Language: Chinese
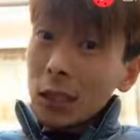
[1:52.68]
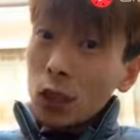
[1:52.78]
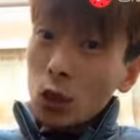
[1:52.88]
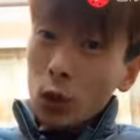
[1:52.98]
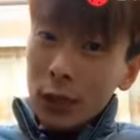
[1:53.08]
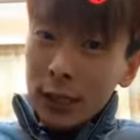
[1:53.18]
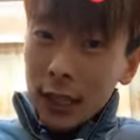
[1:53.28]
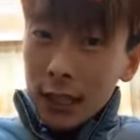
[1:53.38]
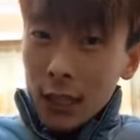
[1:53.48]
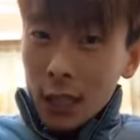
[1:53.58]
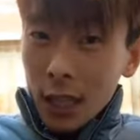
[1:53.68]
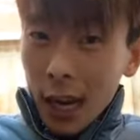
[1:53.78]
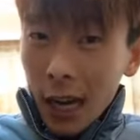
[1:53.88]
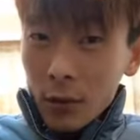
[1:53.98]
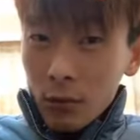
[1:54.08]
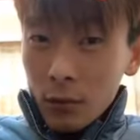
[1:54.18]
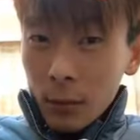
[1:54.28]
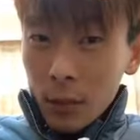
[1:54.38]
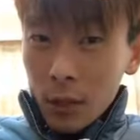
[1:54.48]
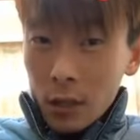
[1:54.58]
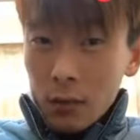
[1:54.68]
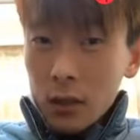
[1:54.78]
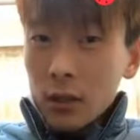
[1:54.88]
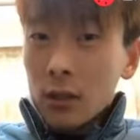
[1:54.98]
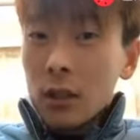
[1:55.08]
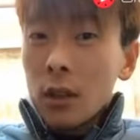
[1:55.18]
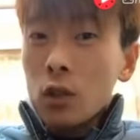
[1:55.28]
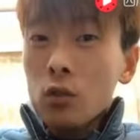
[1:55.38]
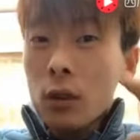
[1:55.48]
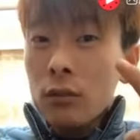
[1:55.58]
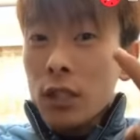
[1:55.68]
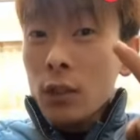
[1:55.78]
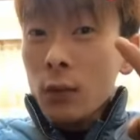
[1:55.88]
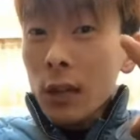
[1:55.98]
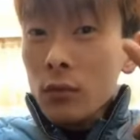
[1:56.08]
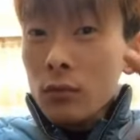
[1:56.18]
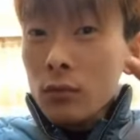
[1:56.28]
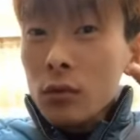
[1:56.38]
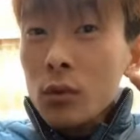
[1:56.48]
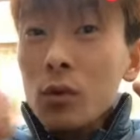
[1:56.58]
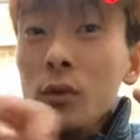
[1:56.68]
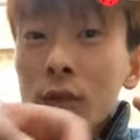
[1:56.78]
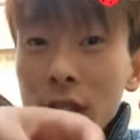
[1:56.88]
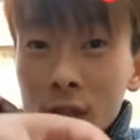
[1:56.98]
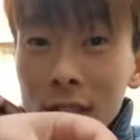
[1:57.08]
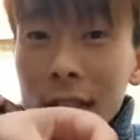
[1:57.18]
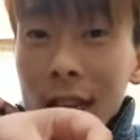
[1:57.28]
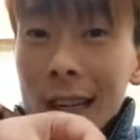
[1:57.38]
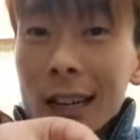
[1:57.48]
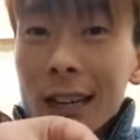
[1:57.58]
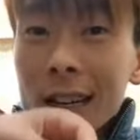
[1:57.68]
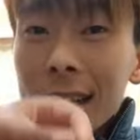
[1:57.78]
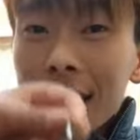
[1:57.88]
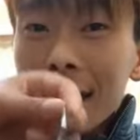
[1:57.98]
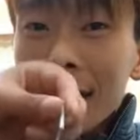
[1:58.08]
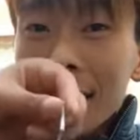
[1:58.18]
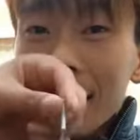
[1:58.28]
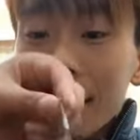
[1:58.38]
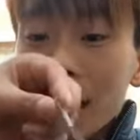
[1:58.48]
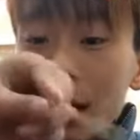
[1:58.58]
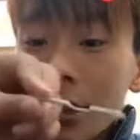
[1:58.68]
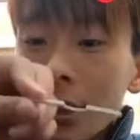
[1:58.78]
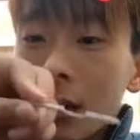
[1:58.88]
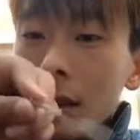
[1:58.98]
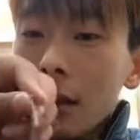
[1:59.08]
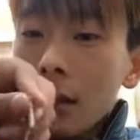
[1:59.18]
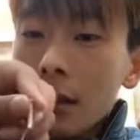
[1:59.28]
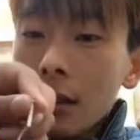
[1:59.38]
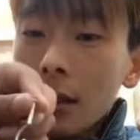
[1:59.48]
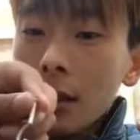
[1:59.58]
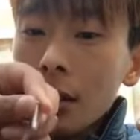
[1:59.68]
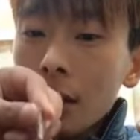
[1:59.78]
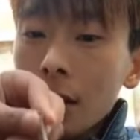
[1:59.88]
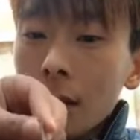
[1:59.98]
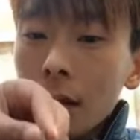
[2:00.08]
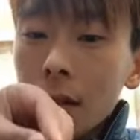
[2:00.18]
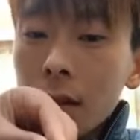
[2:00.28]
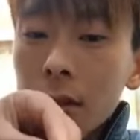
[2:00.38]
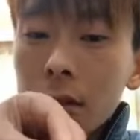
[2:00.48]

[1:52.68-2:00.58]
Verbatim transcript: 瞬间插入我们的手指。双击关注出教程。咦，这不是小玩具吗？